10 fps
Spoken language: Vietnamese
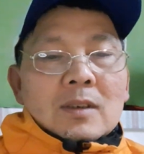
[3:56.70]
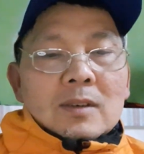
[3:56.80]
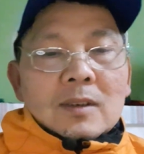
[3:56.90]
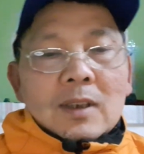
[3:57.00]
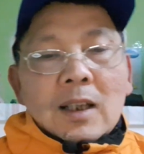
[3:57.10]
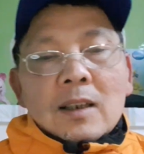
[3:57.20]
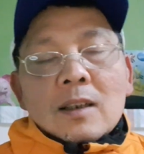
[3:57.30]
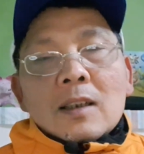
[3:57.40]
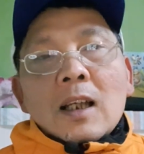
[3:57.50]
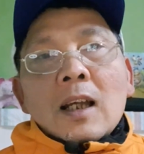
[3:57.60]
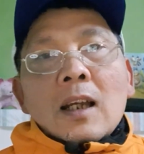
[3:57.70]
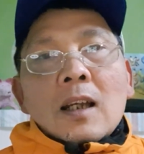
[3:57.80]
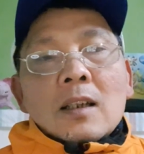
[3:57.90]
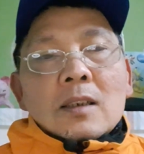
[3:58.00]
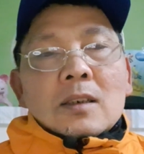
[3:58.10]
như vậy đó
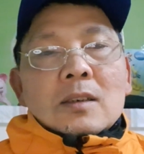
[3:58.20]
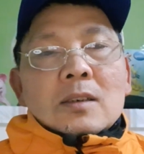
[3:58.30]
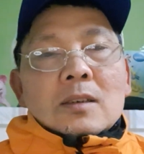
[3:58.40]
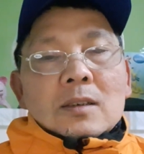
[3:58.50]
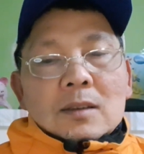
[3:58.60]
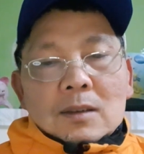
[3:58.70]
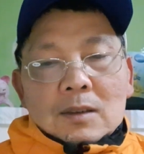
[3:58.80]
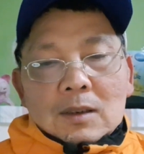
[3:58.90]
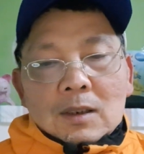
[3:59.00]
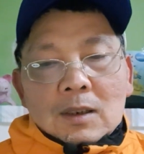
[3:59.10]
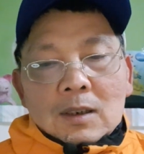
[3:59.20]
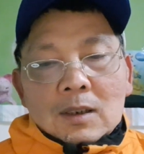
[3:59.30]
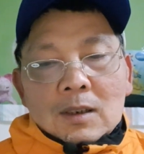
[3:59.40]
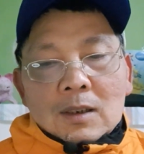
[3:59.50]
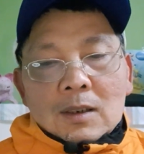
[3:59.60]
là
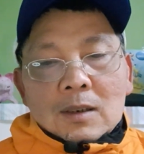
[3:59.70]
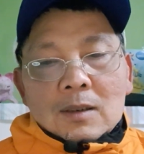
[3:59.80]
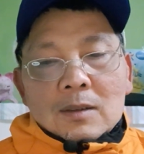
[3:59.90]
uh,